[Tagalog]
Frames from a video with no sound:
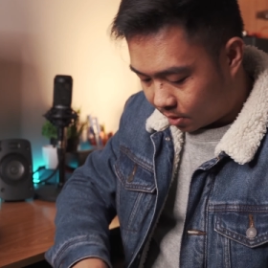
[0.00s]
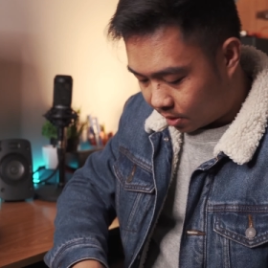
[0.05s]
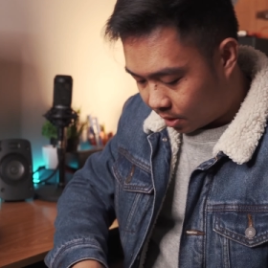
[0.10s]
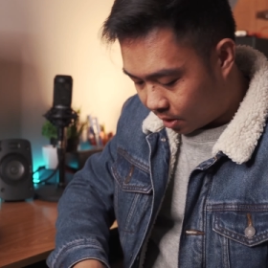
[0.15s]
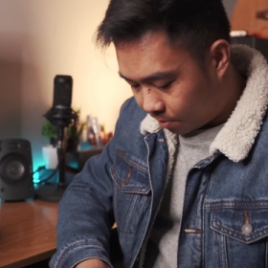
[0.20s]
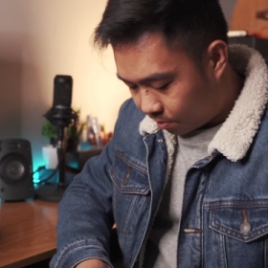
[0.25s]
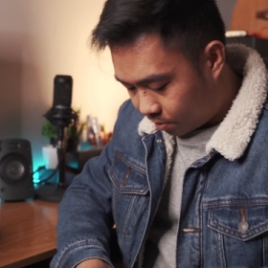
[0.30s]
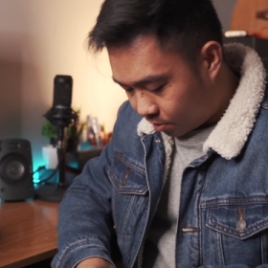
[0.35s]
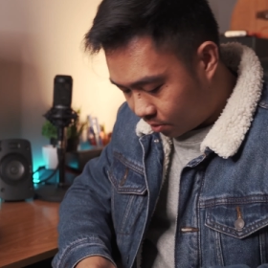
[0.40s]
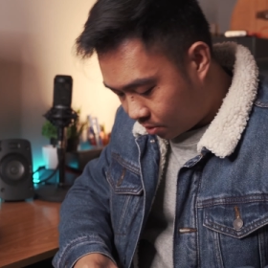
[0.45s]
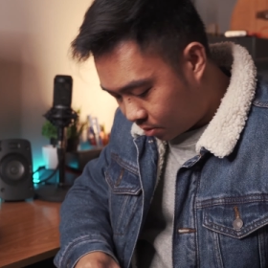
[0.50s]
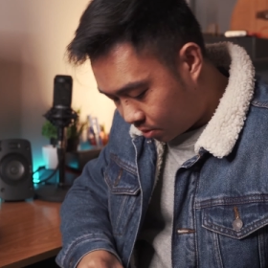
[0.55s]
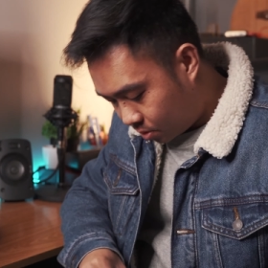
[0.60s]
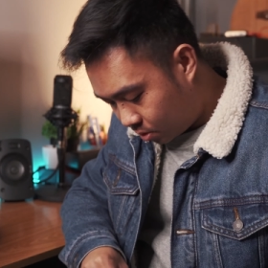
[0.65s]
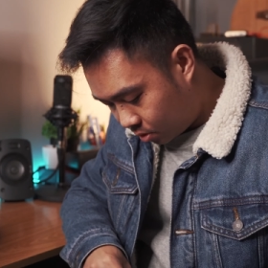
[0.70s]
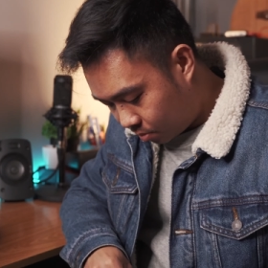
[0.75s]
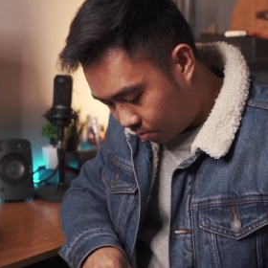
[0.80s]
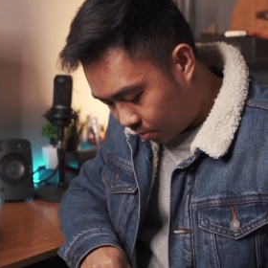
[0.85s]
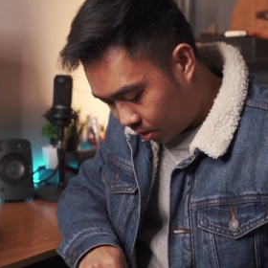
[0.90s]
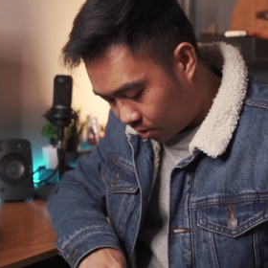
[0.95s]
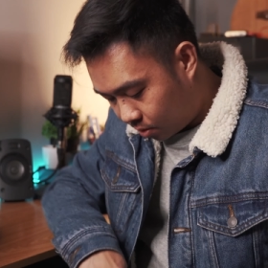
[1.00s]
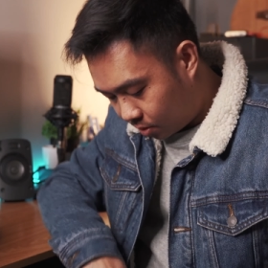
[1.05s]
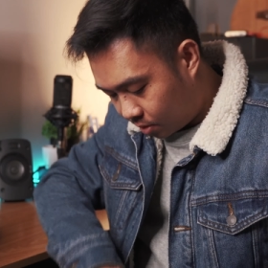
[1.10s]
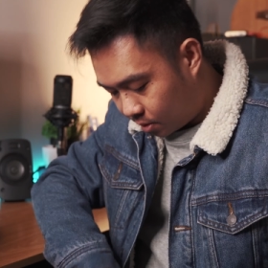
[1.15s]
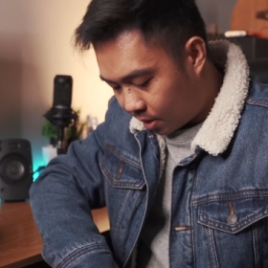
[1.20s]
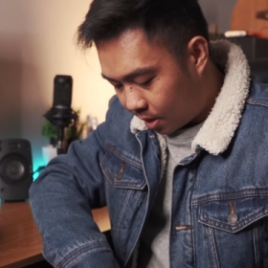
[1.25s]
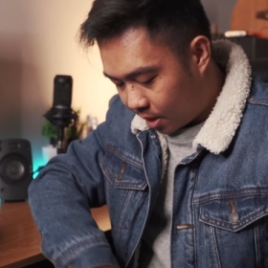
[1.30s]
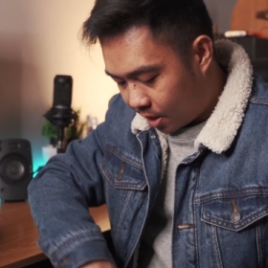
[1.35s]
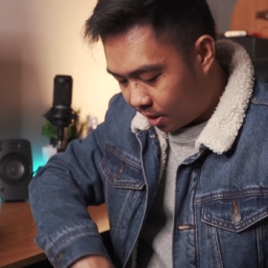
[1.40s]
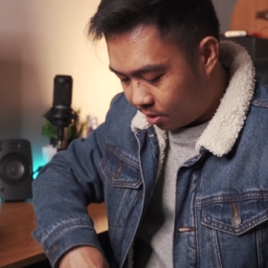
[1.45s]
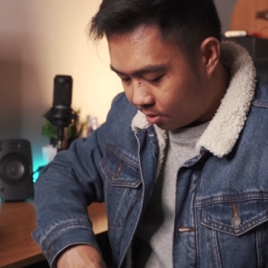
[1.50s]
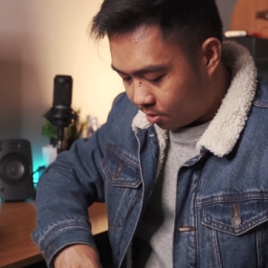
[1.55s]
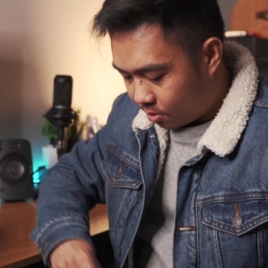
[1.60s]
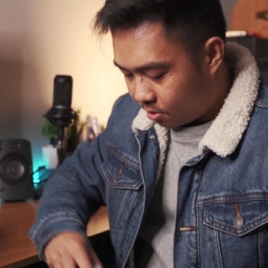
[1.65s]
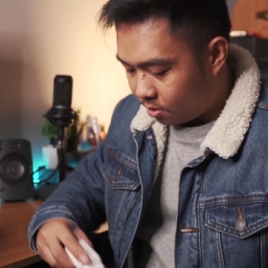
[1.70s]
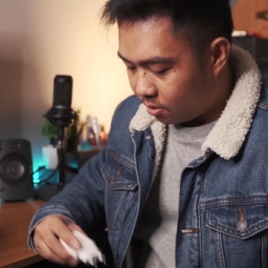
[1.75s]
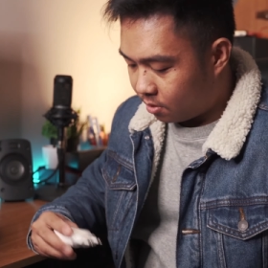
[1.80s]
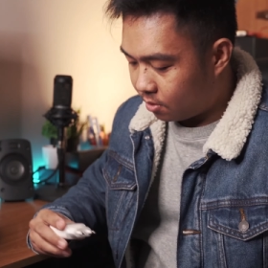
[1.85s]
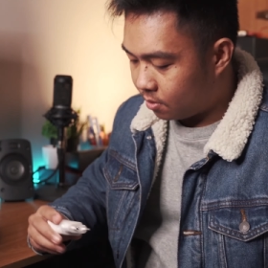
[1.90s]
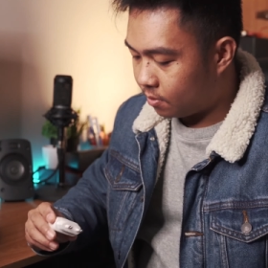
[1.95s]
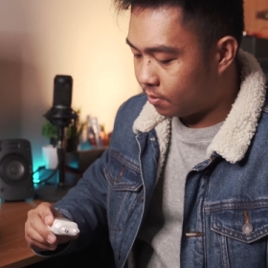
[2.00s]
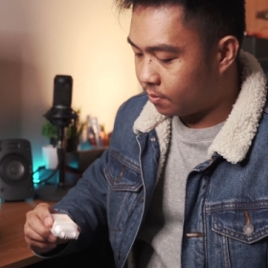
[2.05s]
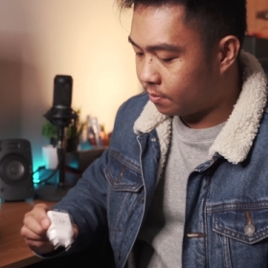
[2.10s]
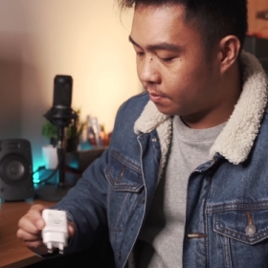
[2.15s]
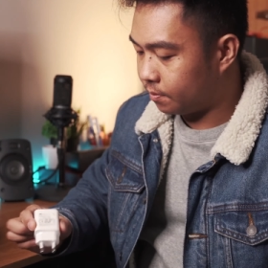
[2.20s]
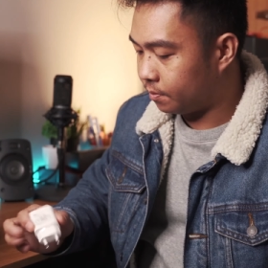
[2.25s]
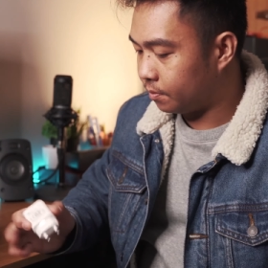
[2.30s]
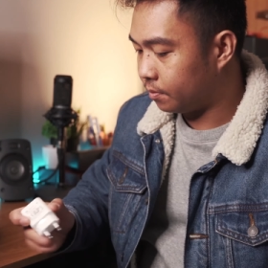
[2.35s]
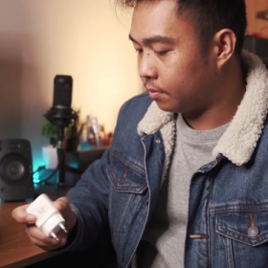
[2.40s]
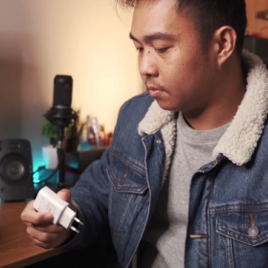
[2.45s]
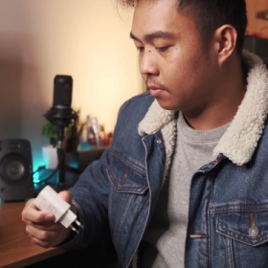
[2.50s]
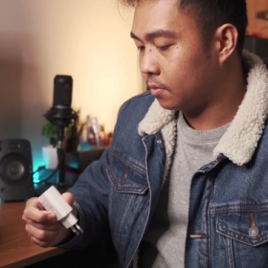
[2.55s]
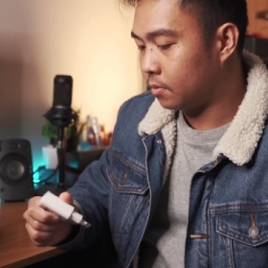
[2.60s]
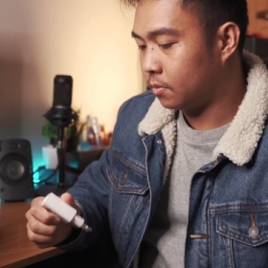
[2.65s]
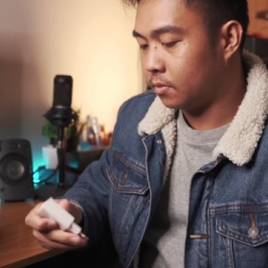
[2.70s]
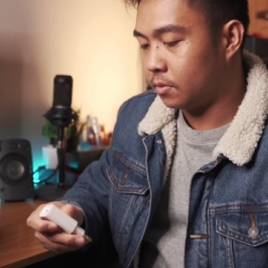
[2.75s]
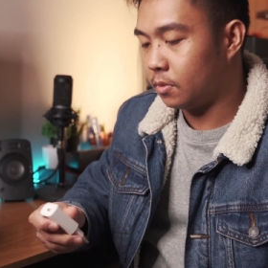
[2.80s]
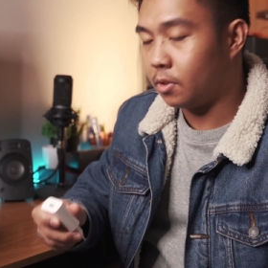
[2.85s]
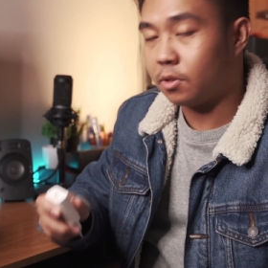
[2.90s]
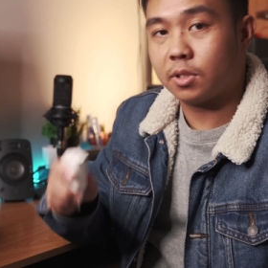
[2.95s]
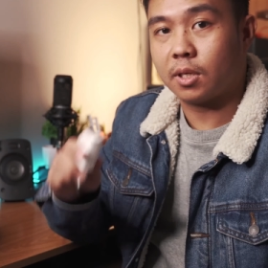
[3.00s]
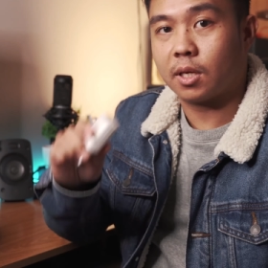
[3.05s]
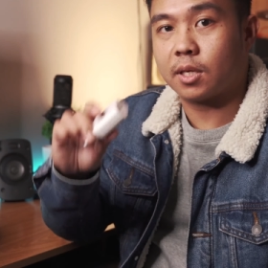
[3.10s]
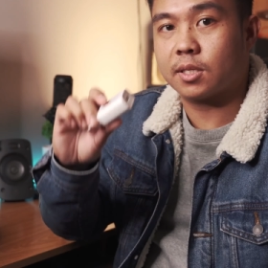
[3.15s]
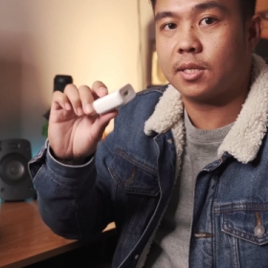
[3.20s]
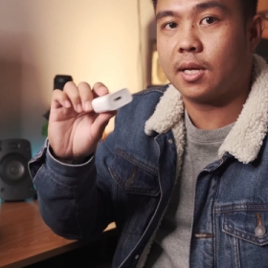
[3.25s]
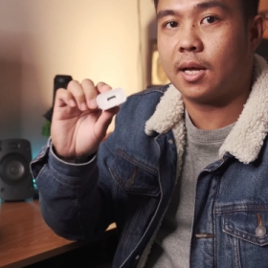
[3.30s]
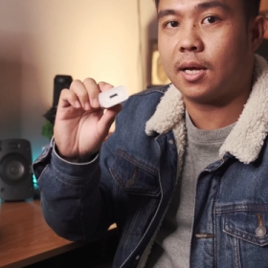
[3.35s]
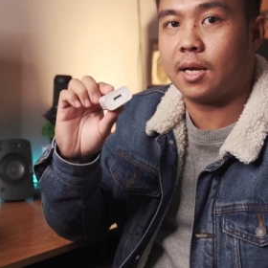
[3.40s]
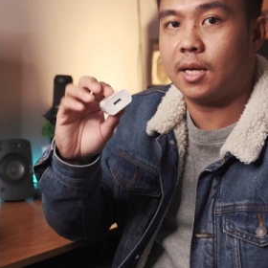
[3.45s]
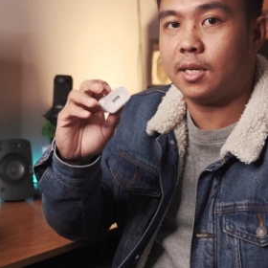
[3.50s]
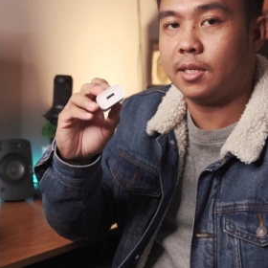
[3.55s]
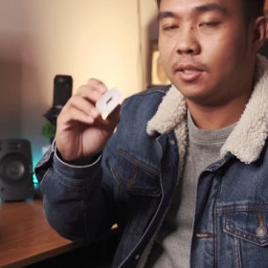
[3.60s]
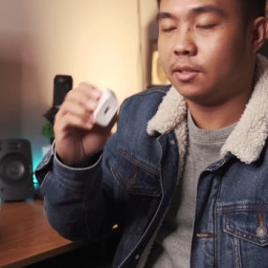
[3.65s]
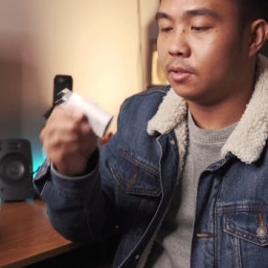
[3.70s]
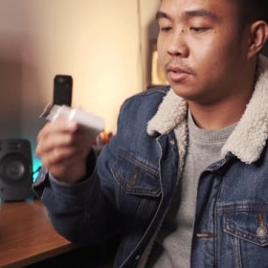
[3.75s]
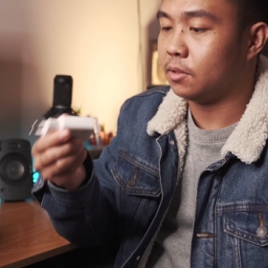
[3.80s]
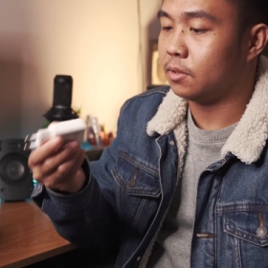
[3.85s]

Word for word: Tapos meron tayong to saksakan.